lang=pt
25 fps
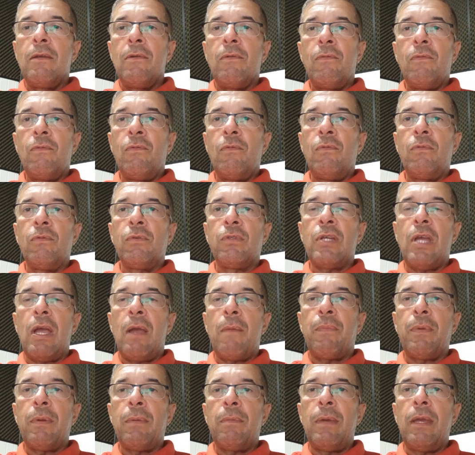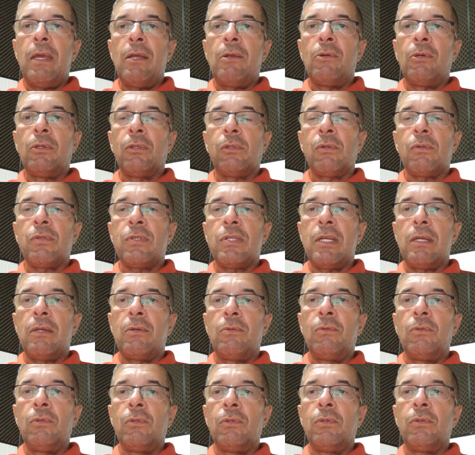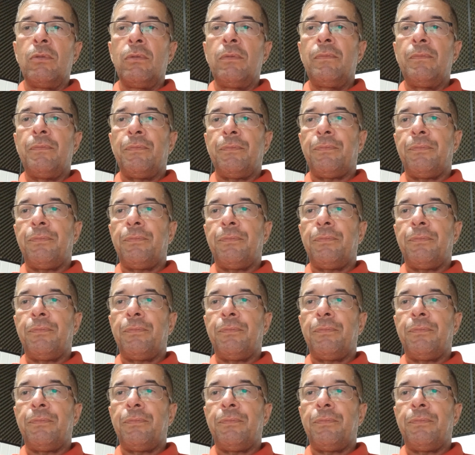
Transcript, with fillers: Um já é primeiro, outro segundo.